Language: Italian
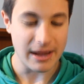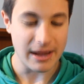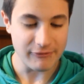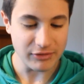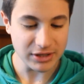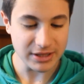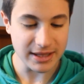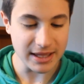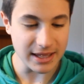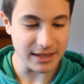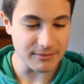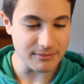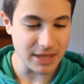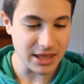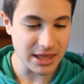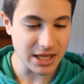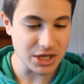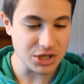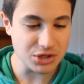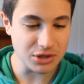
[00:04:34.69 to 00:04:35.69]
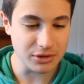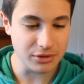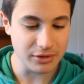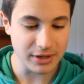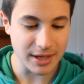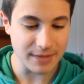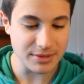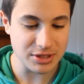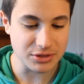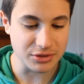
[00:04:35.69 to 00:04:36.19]
A volte mentre gioco
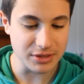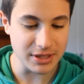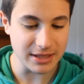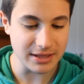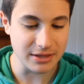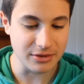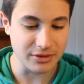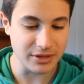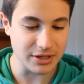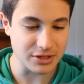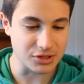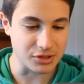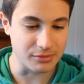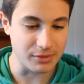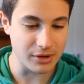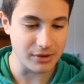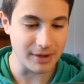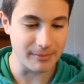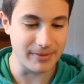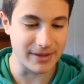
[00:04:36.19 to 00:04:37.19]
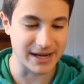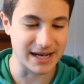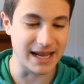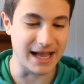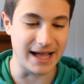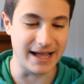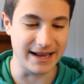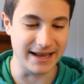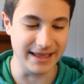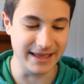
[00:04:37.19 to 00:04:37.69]
non capisco niente, non riesco manco a
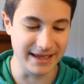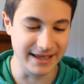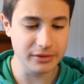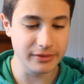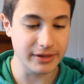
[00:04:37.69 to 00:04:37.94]
parlare.